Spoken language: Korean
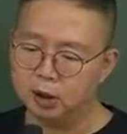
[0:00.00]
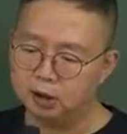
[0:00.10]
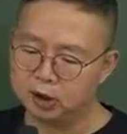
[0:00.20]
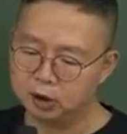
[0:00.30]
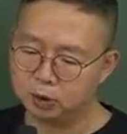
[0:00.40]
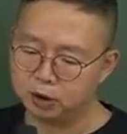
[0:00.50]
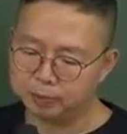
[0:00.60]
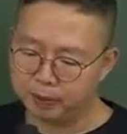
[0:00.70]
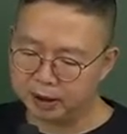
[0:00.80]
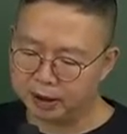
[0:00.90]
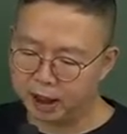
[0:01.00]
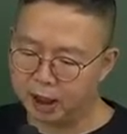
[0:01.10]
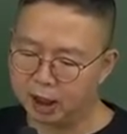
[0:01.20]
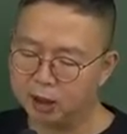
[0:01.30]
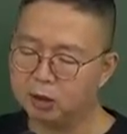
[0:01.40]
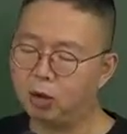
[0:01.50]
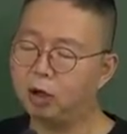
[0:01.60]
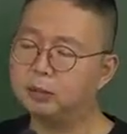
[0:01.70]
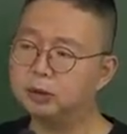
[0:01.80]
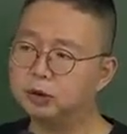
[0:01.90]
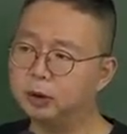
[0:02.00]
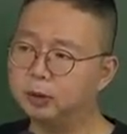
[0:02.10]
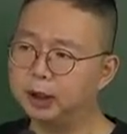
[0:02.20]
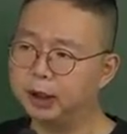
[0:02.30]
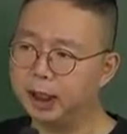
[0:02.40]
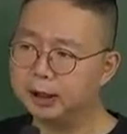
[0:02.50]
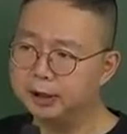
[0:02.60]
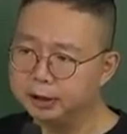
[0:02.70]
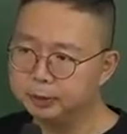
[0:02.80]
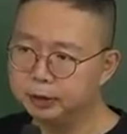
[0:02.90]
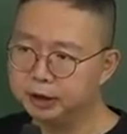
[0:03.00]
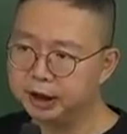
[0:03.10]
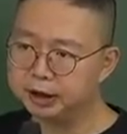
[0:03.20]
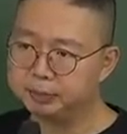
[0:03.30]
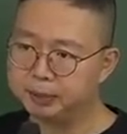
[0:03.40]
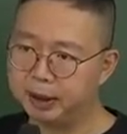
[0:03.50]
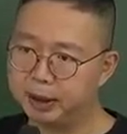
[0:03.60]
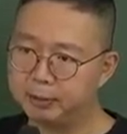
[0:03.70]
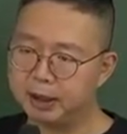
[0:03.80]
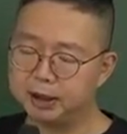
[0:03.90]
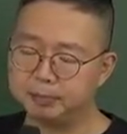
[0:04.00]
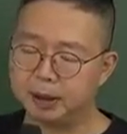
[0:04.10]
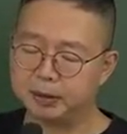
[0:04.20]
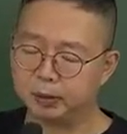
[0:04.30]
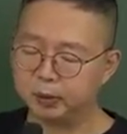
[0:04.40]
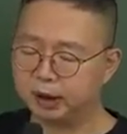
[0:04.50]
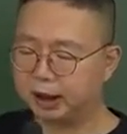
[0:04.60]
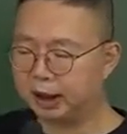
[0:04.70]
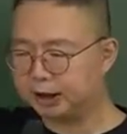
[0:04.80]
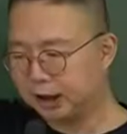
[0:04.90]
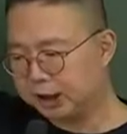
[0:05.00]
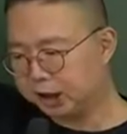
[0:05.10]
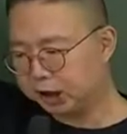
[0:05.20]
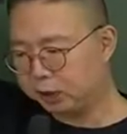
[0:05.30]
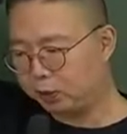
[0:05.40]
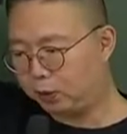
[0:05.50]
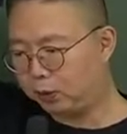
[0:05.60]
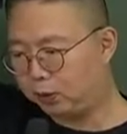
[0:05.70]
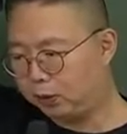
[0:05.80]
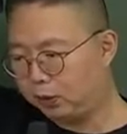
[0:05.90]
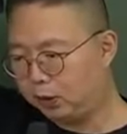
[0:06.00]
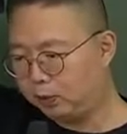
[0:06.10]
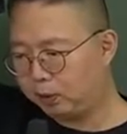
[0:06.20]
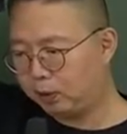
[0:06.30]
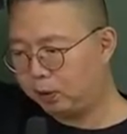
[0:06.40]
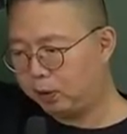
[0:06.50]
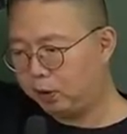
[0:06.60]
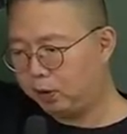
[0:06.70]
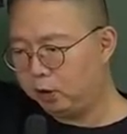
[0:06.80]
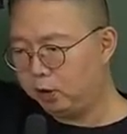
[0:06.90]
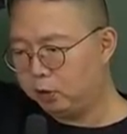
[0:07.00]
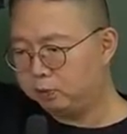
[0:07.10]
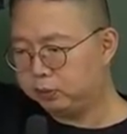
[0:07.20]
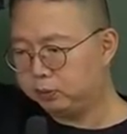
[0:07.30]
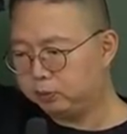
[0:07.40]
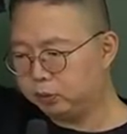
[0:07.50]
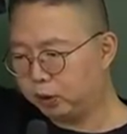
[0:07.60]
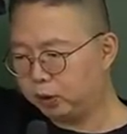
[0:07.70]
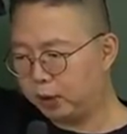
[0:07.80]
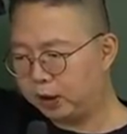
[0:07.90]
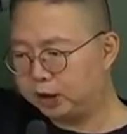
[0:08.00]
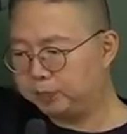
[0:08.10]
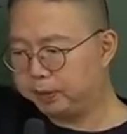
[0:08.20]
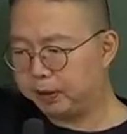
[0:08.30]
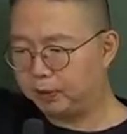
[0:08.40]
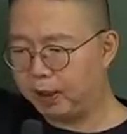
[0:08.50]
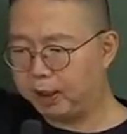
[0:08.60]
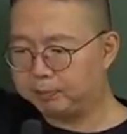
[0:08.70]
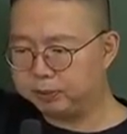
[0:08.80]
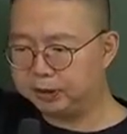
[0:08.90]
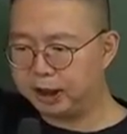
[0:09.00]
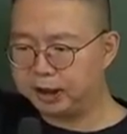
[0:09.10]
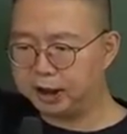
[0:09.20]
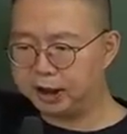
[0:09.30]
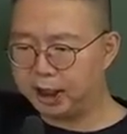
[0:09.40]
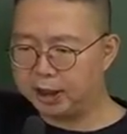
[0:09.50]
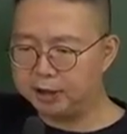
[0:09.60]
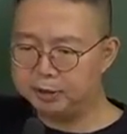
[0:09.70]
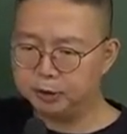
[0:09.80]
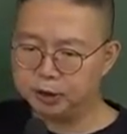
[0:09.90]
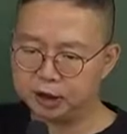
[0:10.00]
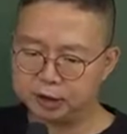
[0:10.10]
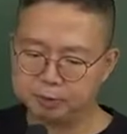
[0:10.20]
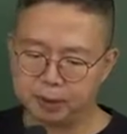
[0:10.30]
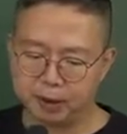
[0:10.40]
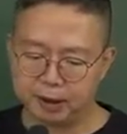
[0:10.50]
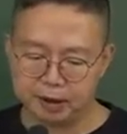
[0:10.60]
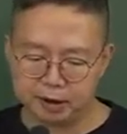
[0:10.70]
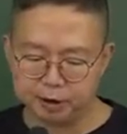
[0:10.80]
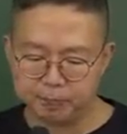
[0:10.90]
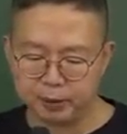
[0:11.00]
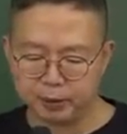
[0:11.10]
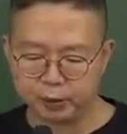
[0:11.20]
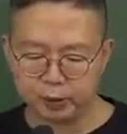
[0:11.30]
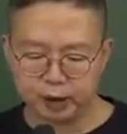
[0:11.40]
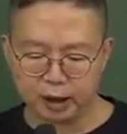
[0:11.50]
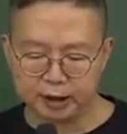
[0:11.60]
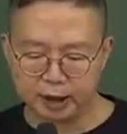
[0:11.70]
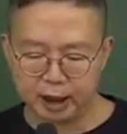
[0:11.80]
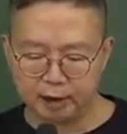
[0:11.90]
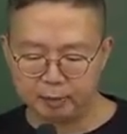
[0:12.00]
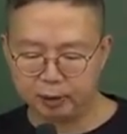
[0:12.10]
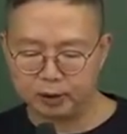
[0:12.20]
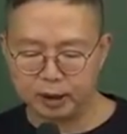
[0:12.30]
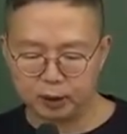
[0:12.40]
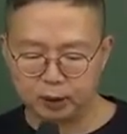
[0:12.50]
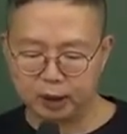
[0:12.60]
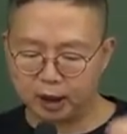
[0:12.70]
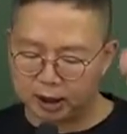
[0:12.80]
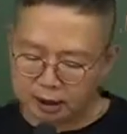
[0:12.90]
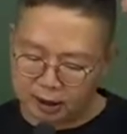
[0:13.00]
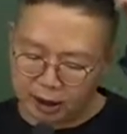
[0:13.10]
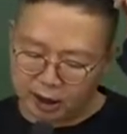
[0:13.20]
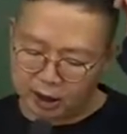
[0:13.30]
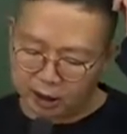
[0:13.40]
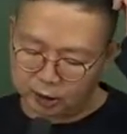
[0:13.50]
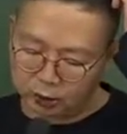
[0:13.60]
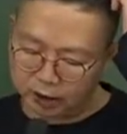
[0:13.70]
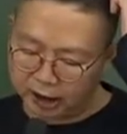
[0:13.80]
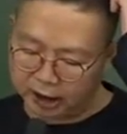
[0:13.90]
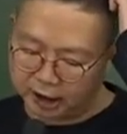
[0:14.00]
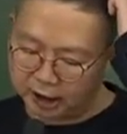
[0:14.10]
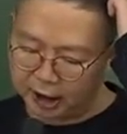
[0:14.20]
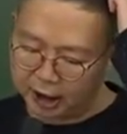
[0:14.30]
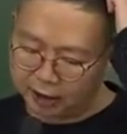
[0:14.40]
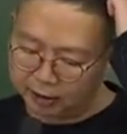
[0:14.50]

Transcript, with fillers: 취소 심판이나 아, 거부 처분에 대한 의무 이행 심판에만 심판 청구 기간의 제한이 있고 바로 부, 무효동 확인 심판과 부작위에 대한 의무 이행 심판에는 심판 청구 기간 제한, 바로 제소 기간 같은 게 존재하지 않아요.